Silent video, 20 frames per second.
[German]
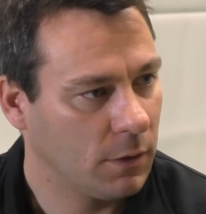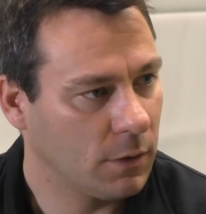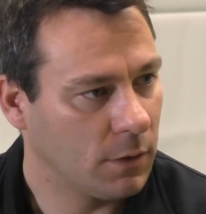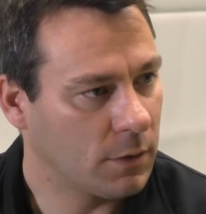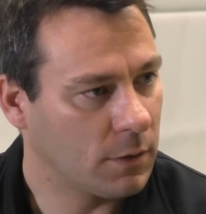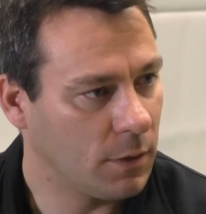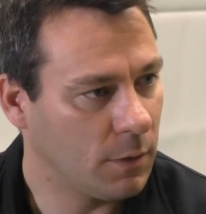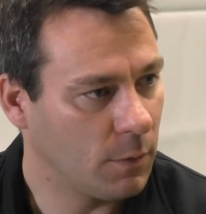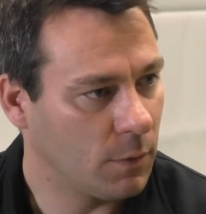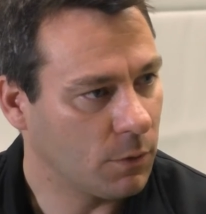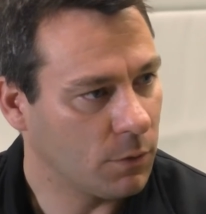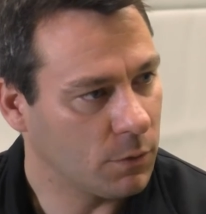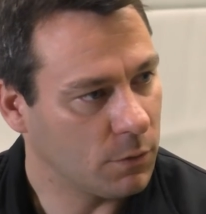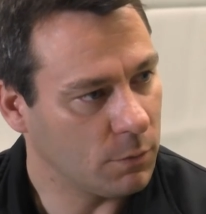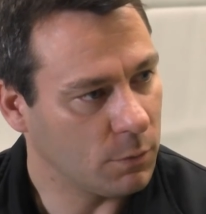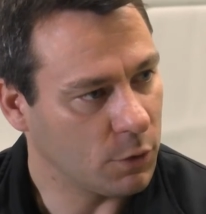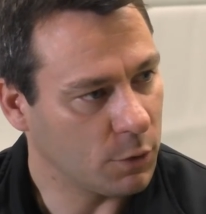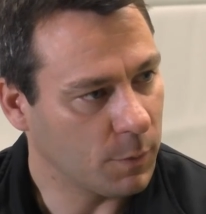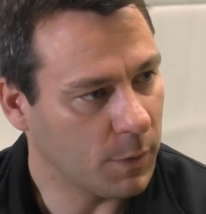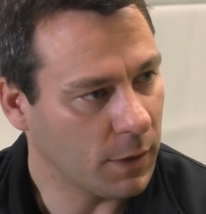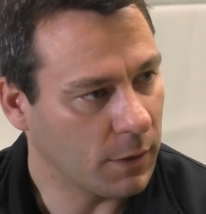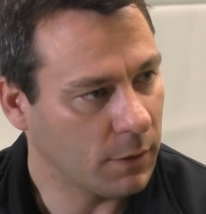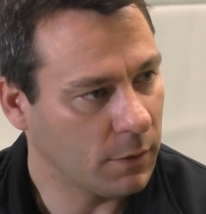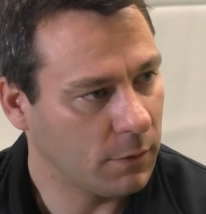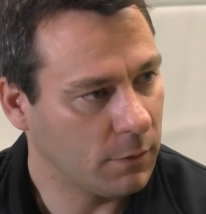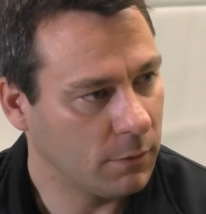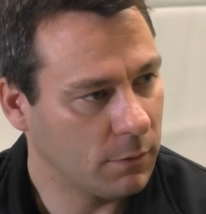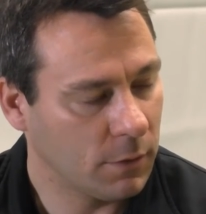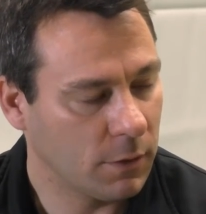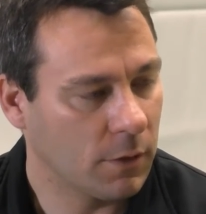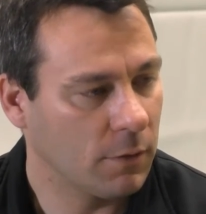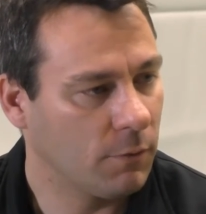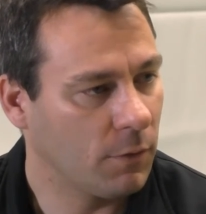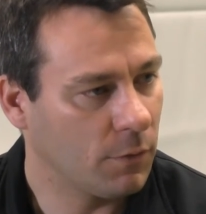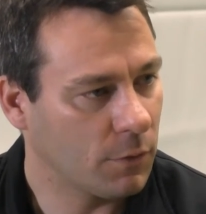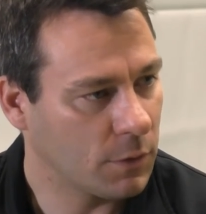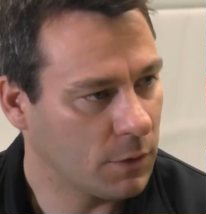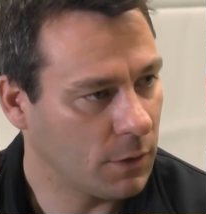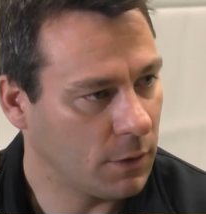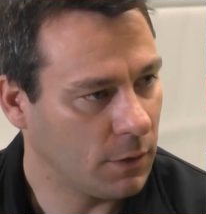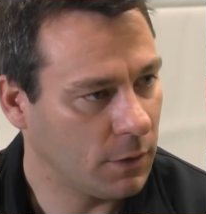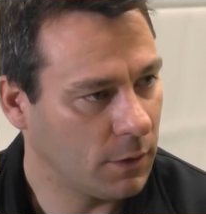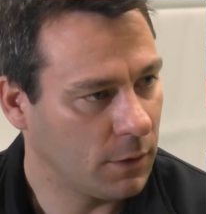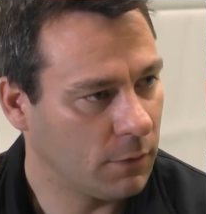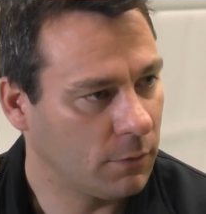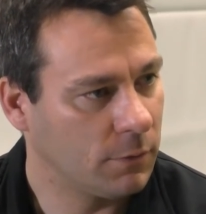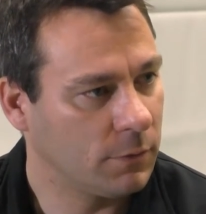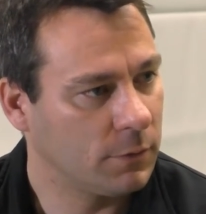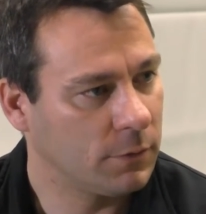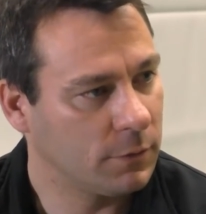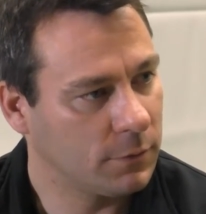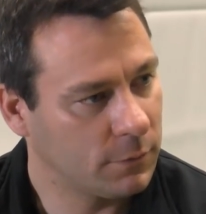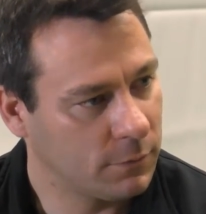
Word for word: das Thema kurz zu besprechen und dann gehen wir auseinander und